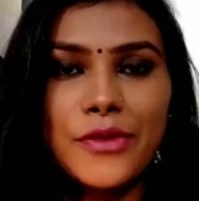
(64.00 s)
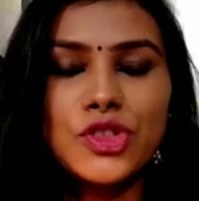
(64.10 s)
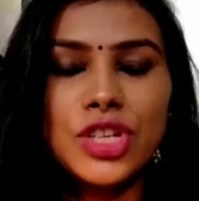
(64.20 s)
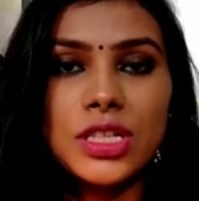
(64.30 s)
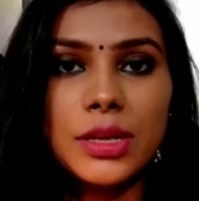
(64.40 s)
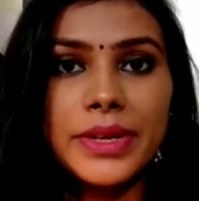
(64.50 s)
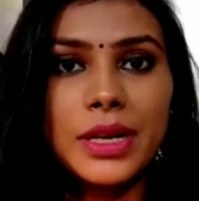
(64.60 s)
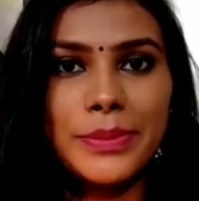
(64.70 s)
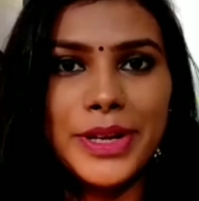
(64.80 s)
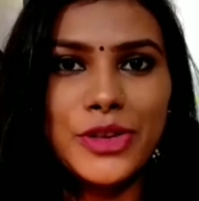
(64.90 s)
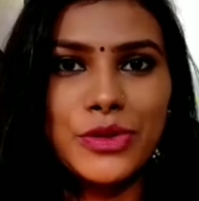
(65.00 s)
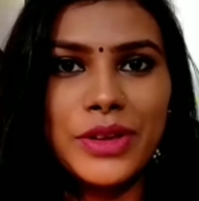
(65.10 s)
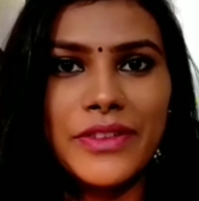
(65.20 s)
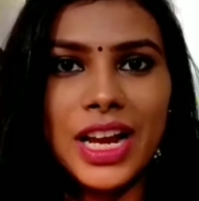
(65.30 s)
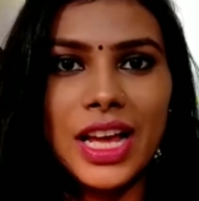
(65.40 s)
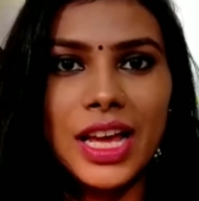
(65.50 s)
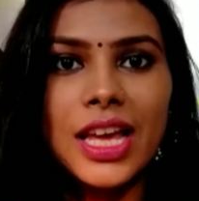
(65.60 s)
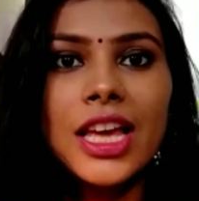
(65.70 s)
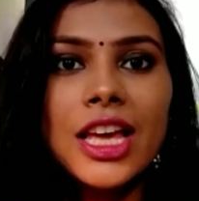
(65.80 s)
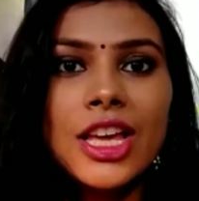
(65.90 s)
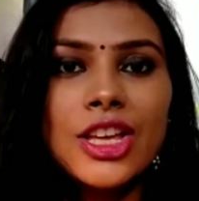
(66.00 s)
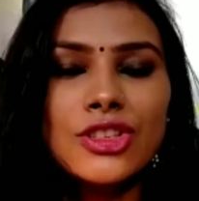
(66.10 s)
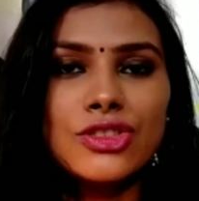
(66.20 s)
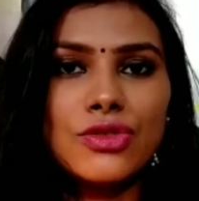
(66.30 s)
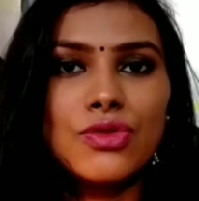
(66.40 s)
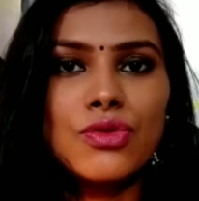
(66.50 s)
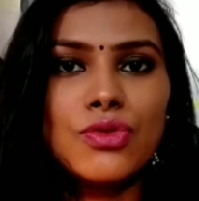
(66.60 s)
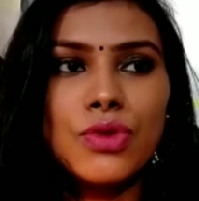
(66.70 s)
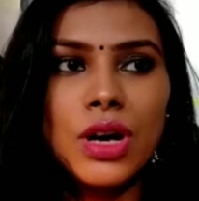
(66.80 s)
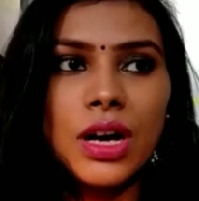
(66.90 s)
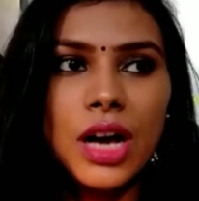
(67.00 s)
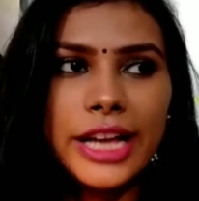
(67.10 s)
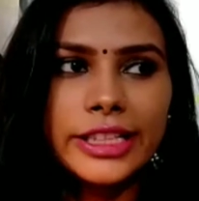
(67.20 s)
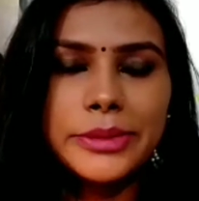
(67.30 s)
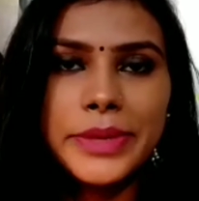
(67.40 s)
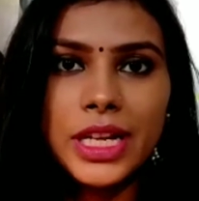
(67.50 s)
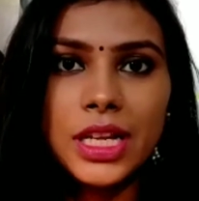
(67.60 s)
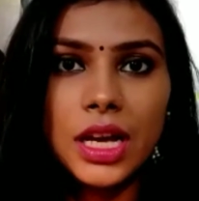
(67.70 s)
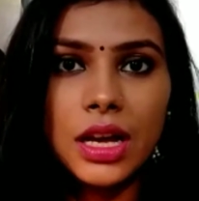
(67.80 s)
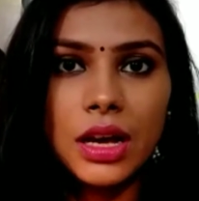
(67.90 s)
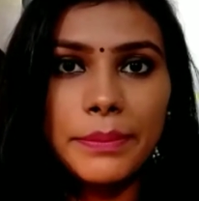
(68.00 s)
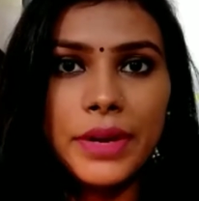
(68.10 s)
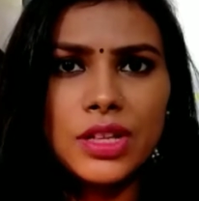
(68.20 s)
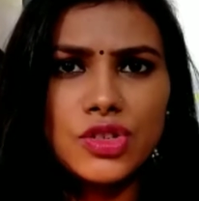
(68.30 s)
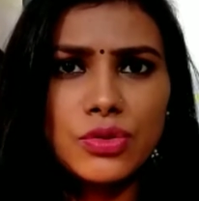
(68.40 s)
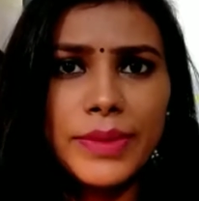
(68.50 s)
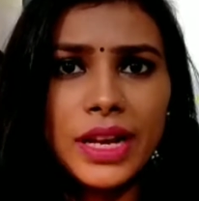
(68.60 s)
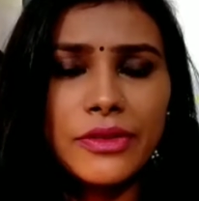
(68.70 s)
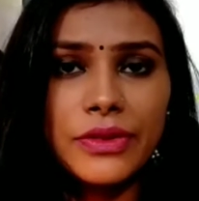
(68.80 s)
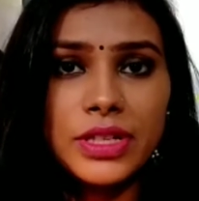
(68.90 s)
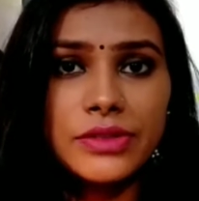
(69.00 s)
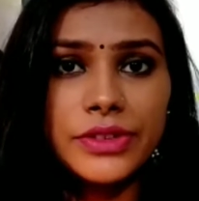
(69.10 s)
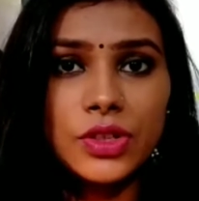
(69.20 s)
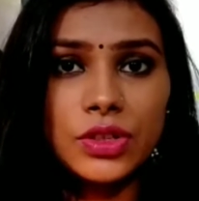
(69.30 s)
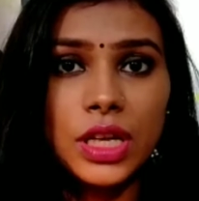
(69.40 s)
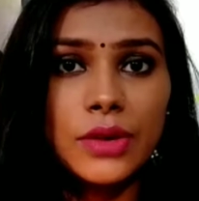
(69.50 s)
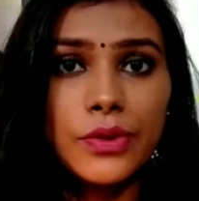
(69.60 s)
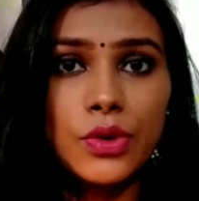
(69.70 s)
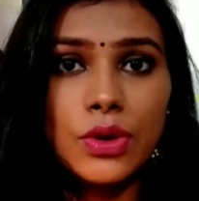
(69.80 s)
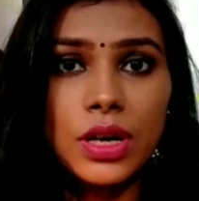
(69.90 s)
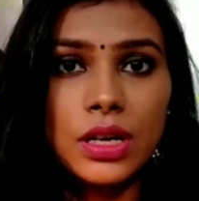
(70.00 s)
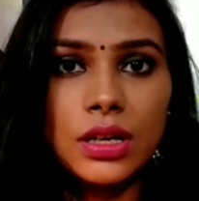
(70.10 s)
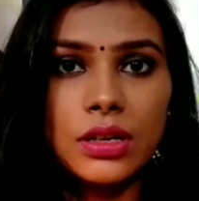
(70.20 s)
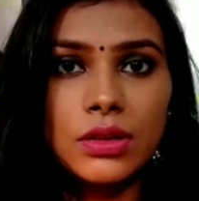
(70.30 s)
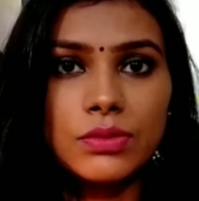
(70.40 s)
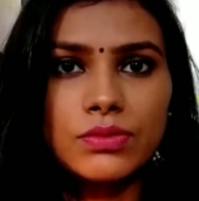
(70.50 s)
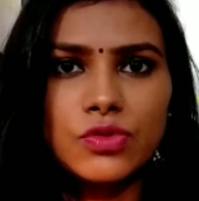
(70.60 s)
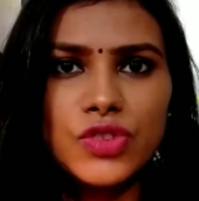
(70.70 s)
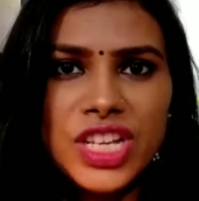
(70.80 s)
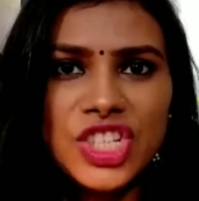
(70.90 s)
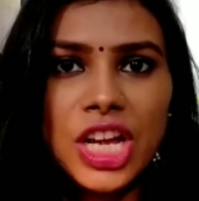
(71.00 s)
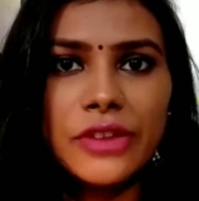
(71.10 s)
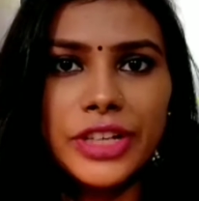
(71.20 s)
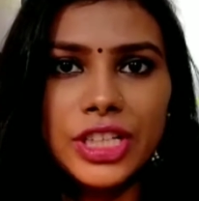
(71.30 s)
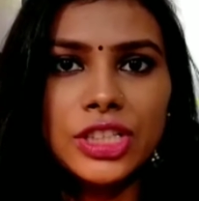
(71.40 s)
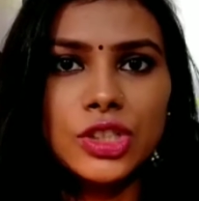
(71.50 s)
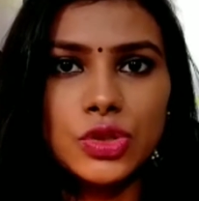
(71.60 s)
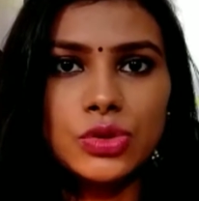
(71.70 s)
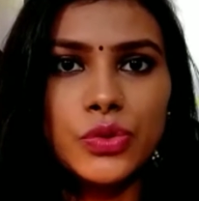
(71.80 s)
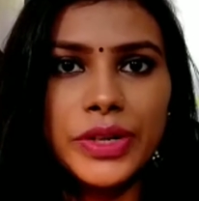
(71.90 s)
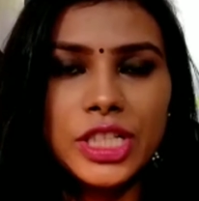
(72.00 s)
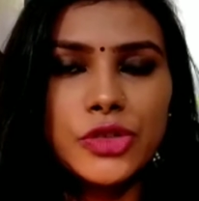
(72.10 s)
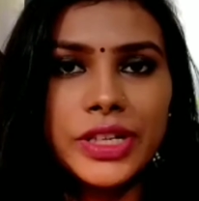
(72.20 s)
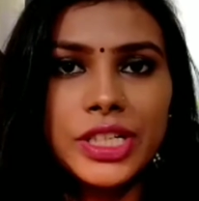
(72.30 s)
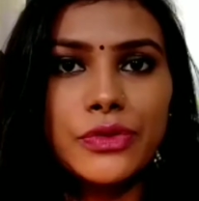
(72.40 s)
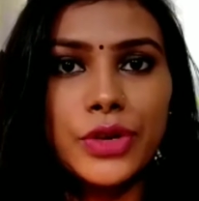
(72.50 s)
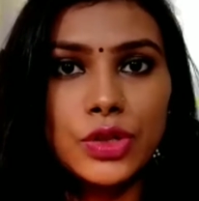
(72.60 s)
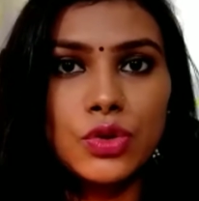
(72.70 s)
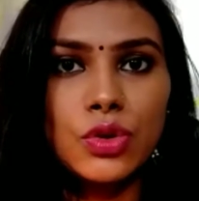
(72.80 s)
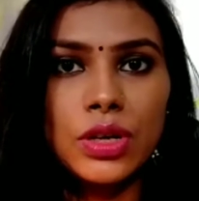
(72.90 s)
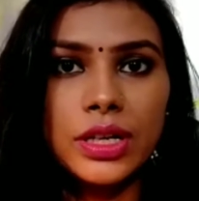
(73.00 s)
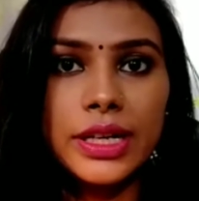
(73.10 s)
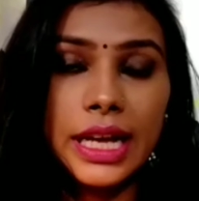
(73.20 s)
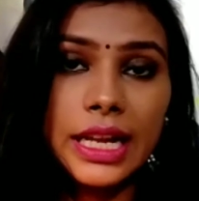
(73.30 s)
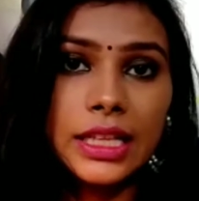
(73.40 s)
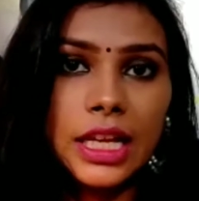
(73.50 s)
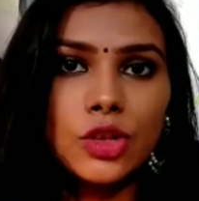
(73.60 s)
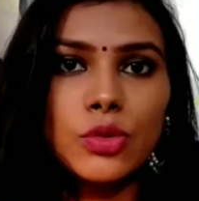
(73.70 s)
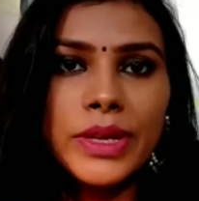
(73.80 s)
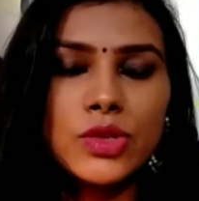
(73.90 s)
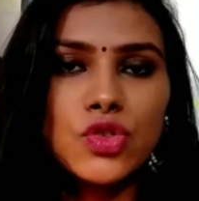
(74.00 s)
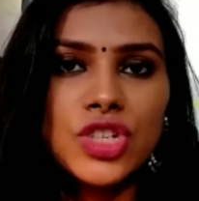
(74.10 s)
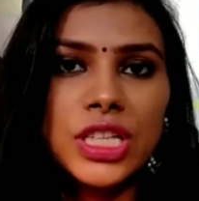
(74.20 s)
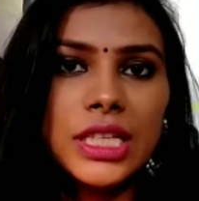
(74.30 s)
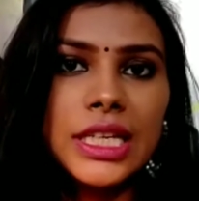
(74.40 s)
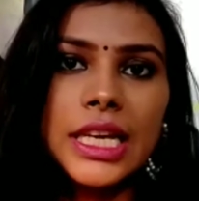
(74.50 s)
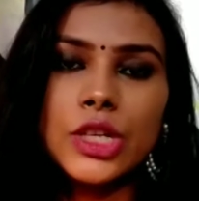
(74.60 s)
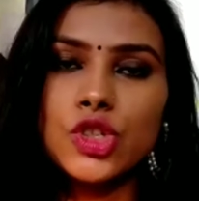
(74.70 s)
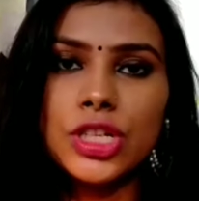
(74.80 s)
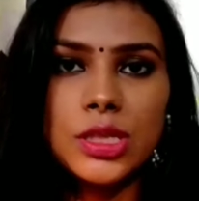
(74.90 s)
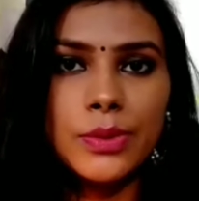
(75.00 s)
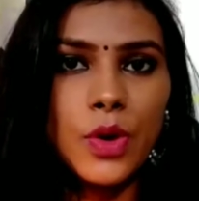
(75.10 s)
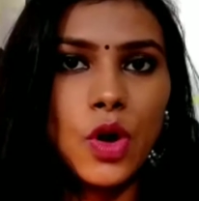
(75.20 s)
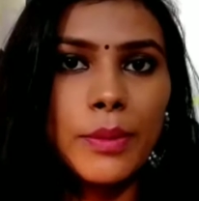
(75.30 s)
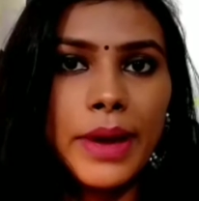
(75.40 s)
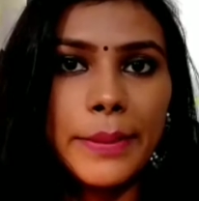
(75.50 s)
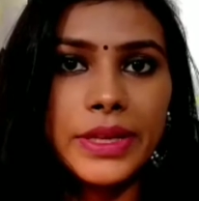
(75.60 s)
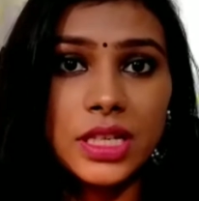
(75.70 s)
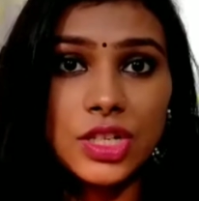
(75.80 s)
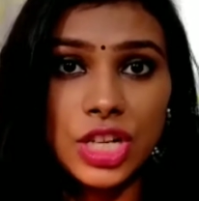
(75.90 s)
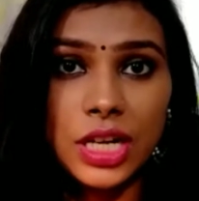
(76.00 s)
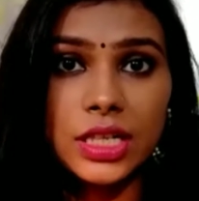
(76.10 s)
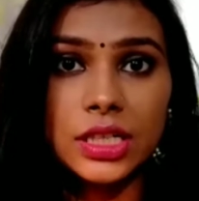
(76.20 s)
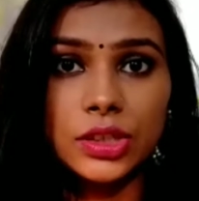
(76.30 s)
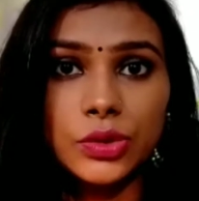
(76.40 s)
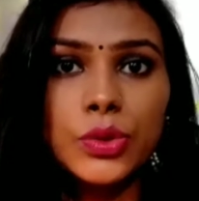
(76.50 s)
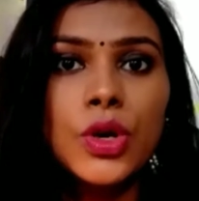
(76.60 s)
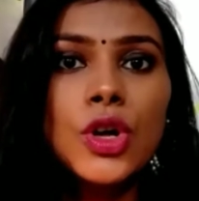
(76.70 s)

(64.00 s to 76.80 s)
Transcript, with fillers: वो जस्ट अभी कंप्लीट होने वाला है सो आई थिंक मैंने अपना जो मैंने फर्स्ट वीडियो था वो um, उन्नीस uh, जनवरी 2021 को डाला था तो मैं सोच रही थी कि एक छोटा सा ब्लॉग मैं आपके साथ शेयर करती हूँ